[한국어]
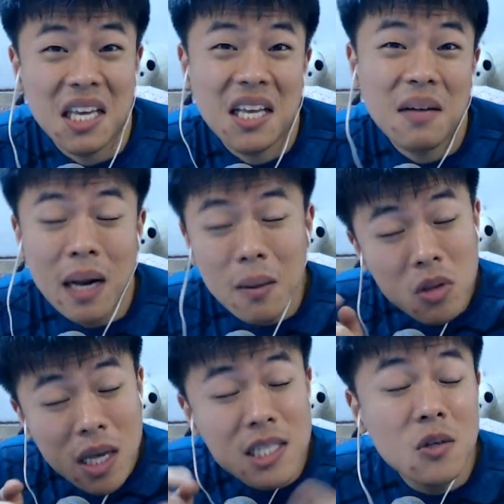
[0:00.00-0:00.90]
말
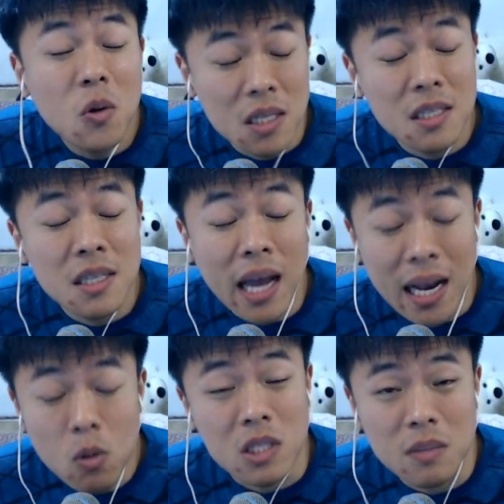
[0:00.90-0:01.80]
못 하시는 거 있는데
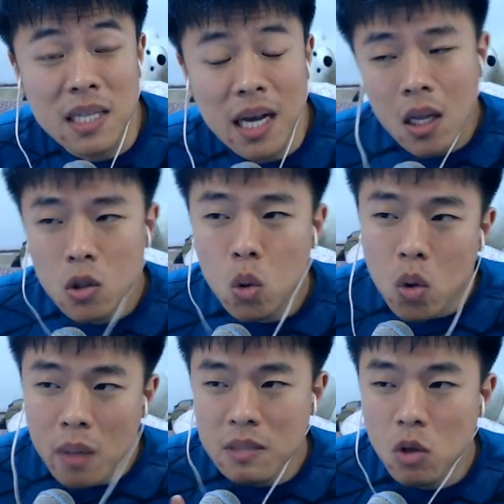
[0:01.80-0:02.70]
알고 있습니다.
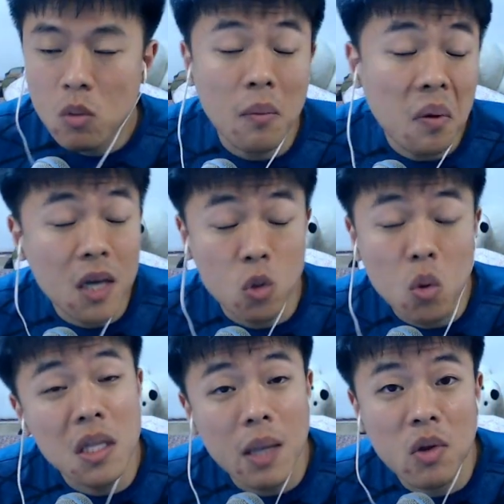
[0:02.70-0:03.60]
속궁합이 지금 너무 완벽하게
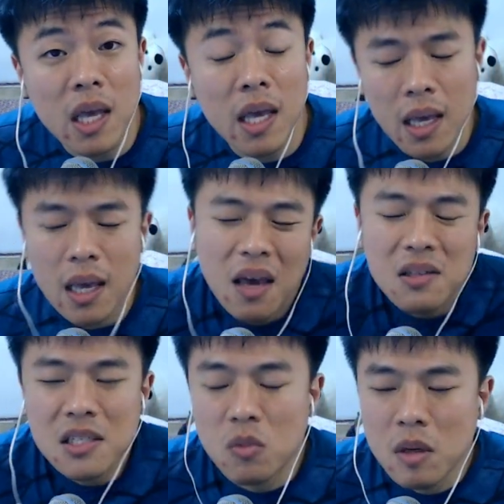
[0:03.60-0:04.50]
좋기 때문에
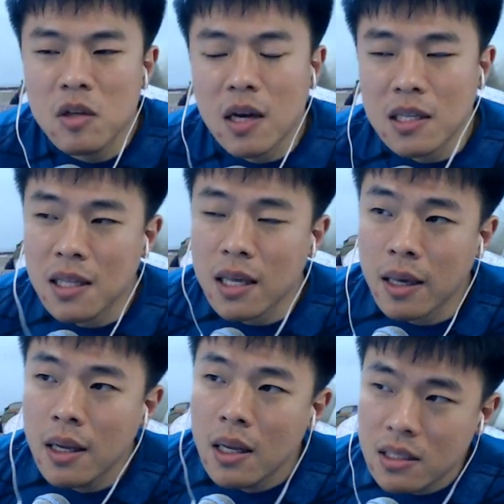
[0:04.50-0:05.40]
헤어지긴 좀 힘든 것 같은데,
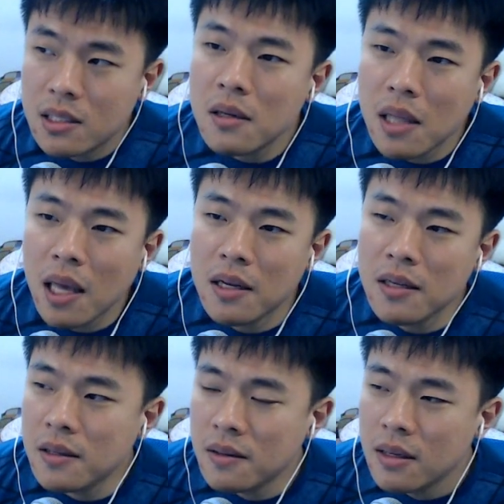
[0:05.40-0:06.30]
그럴
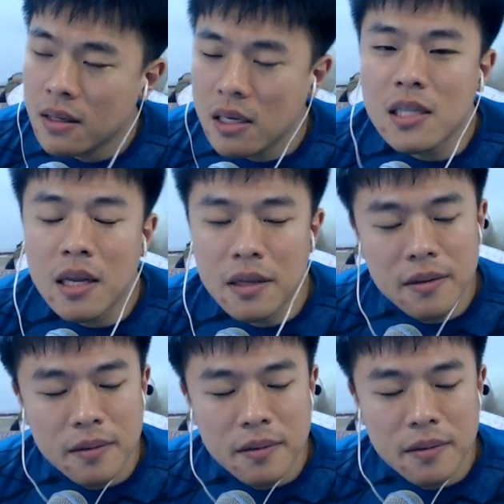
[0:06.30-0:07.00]
때에는 일단은